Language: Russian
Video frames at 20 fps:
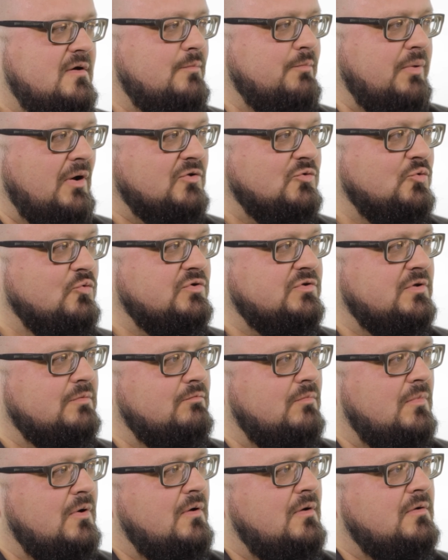
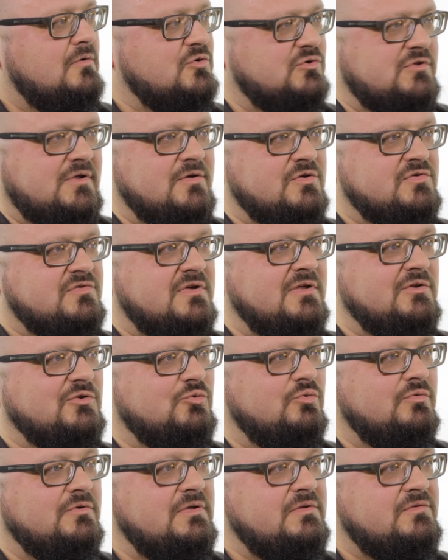продуктом человеческой
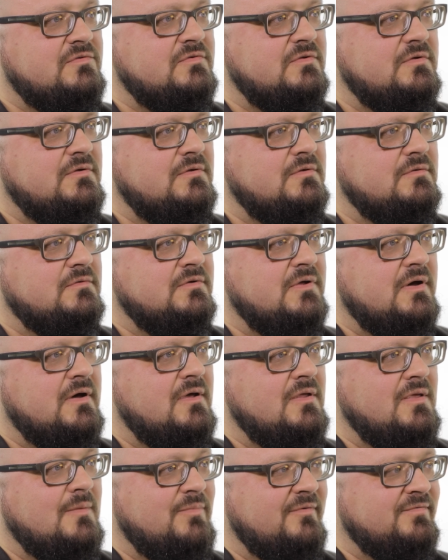интуиции,
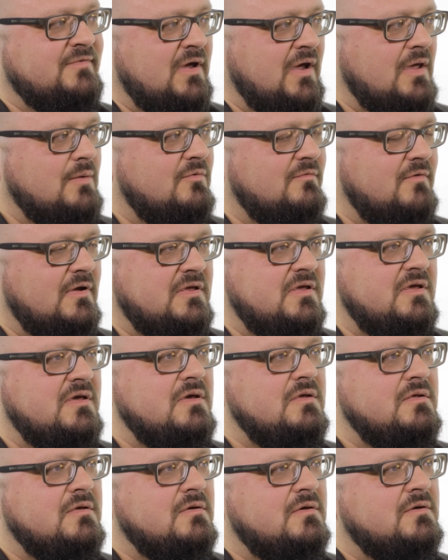да, неповторимого
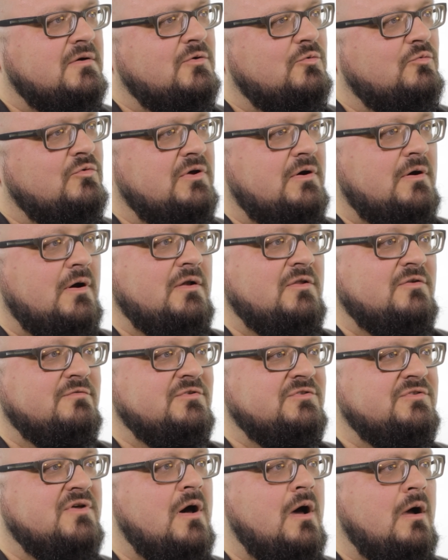гения,
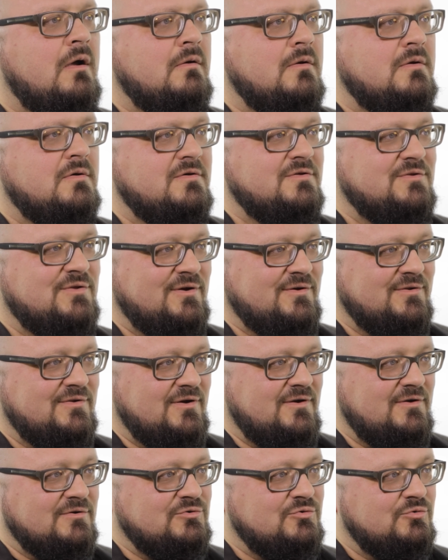уникального дара и так
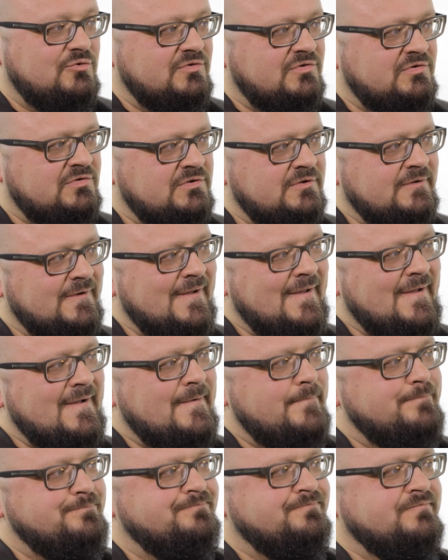далее. То есть э,
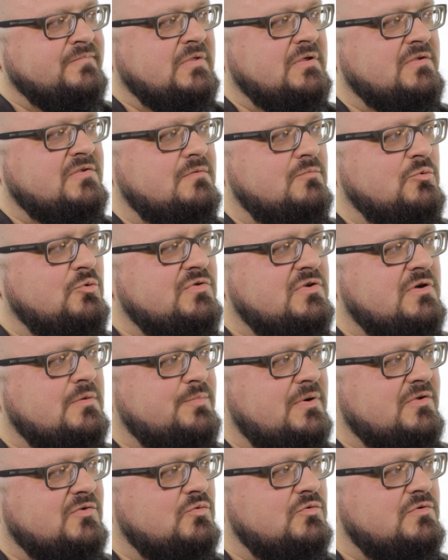семиотика,
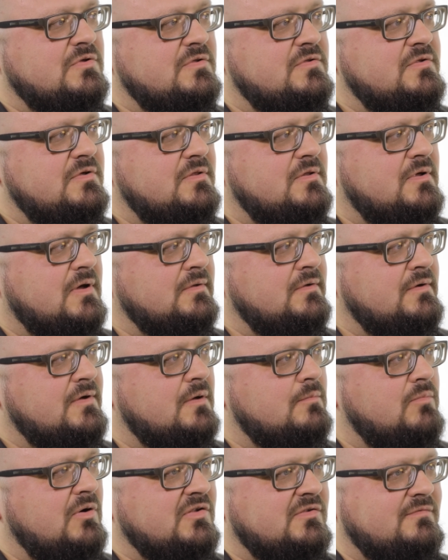по сути дела, она
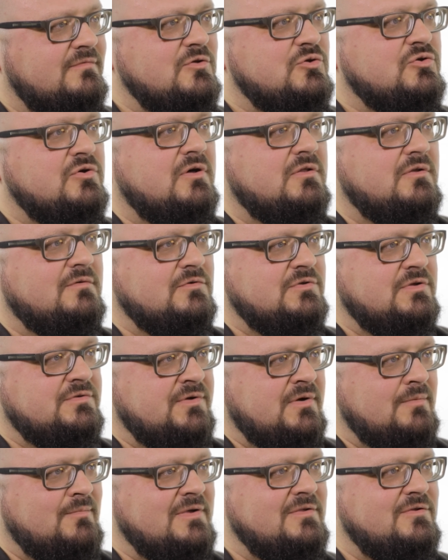как бы развенчала вот
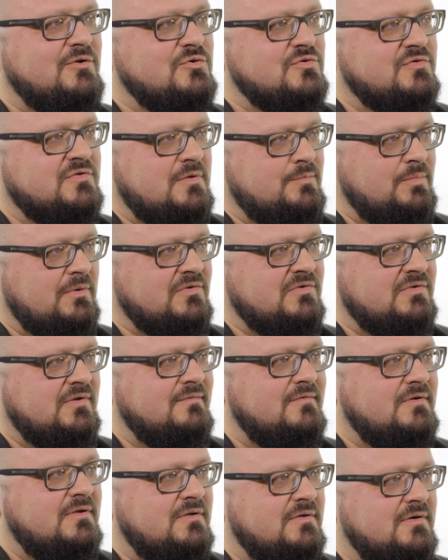это романтическое
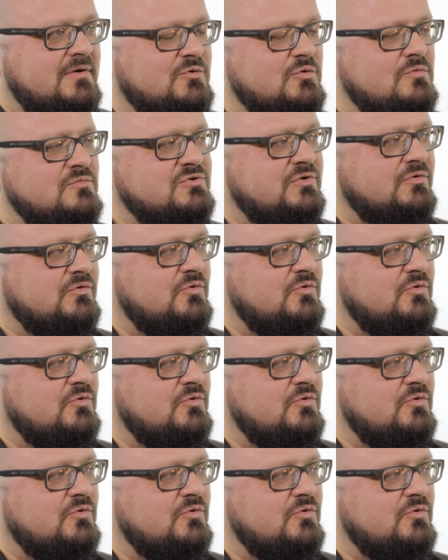представление о том, что